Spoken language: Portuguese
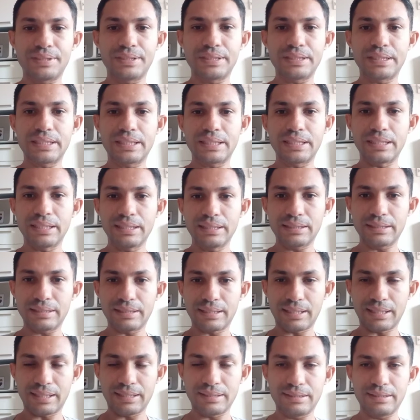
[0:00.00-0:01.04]
de
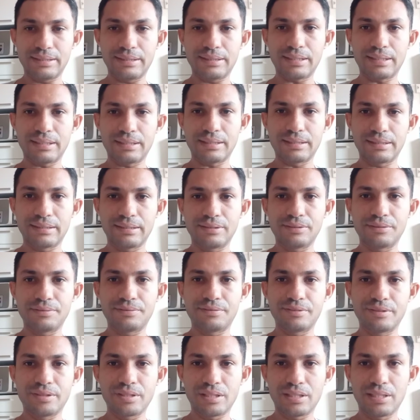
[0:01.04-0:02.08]
cantar estalando
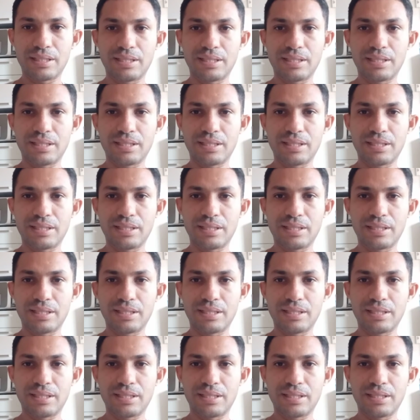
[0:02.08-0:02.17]
foi